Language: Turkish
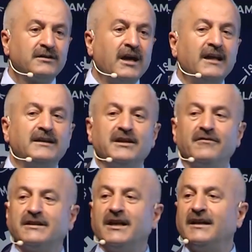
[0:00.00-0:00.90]
sadece
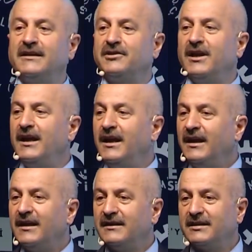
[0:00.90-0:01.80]
ve sadece
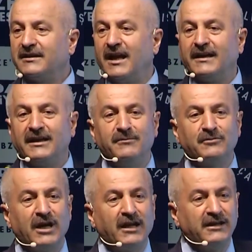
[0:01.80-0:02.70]
ıslak
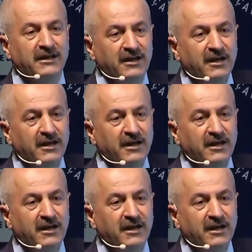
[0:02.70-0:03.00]
imzalı